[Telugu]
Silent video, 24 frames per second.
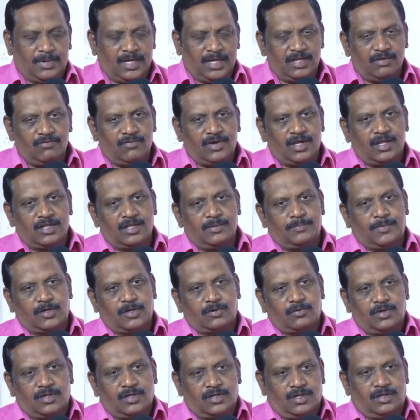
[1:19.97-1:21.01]
భయం వాళ్ళకి
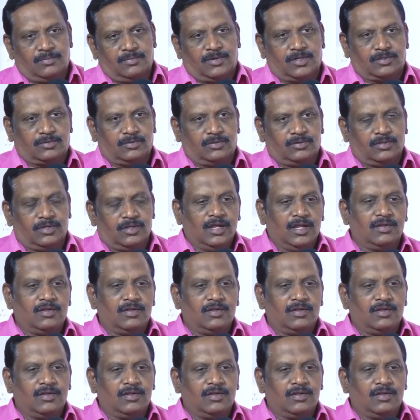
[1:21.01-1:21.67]
పట్టుకున్నట్టు కనబడుతుంది